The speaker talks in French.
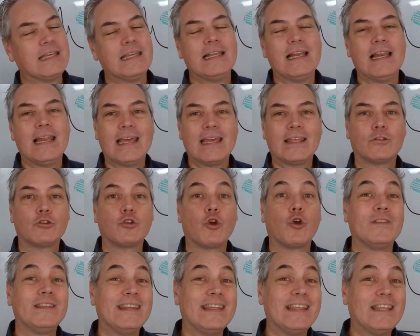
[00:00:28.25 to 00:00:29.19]
il est
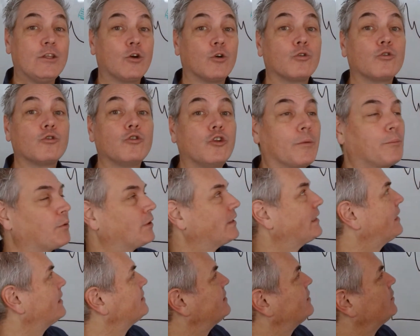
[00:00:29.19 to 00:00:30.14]
un ion de
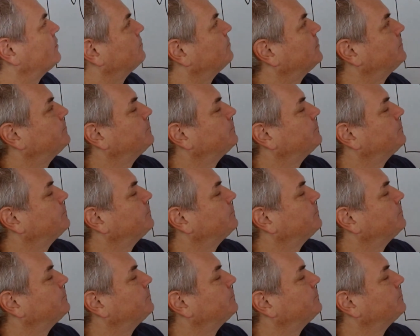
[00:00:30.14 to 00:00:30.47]
potassium.